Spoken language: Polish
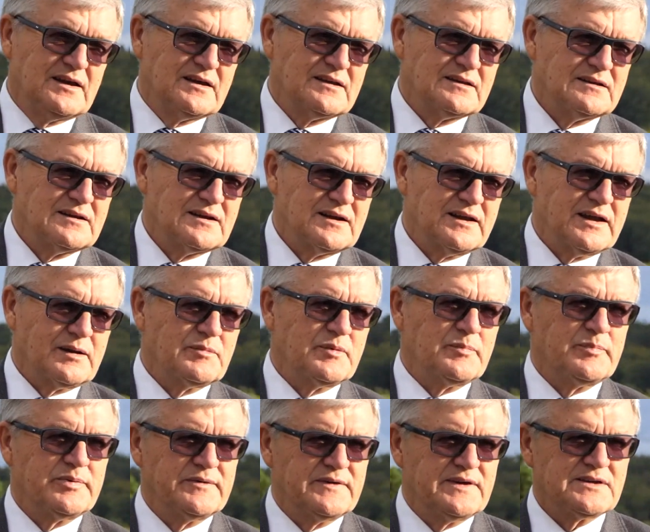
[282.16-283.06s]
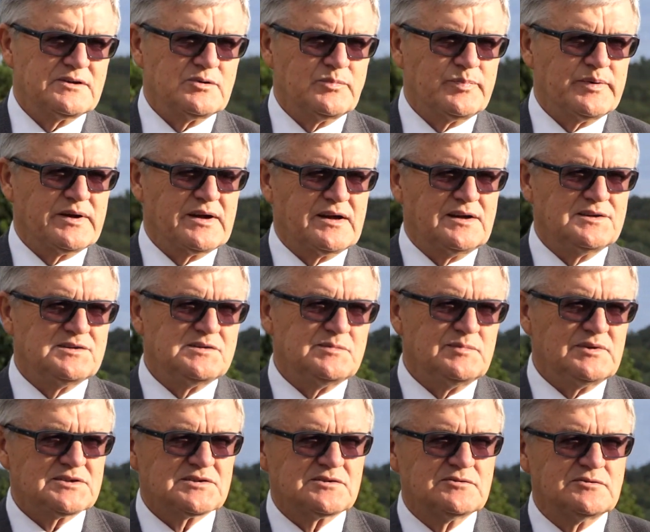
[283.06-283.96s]
No ale jakby powiedział pan
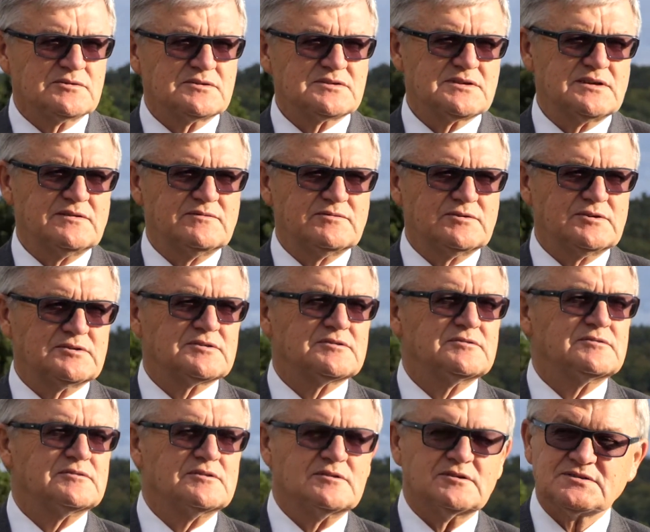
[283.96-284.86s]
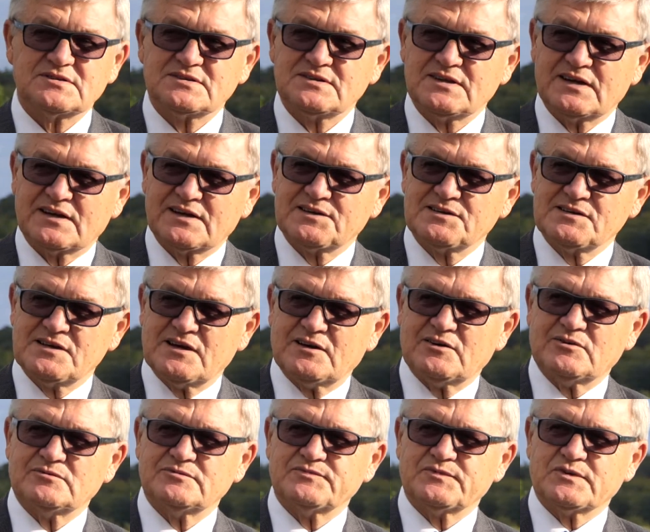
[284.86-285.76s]
Kazimierz Górski-Włodku, los tak
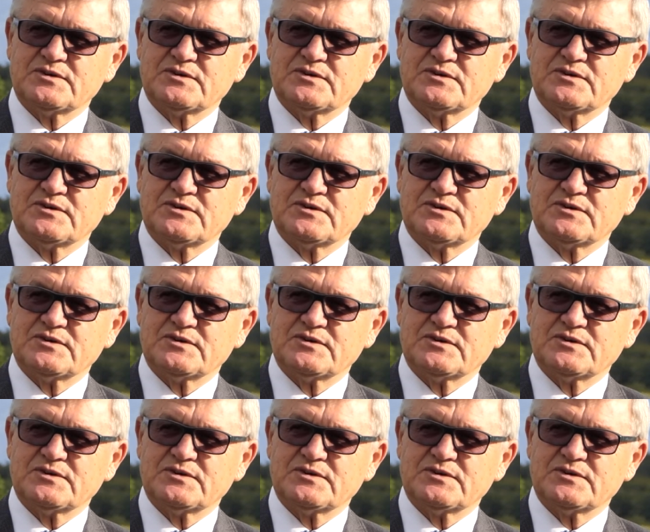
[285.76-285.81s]
chciał.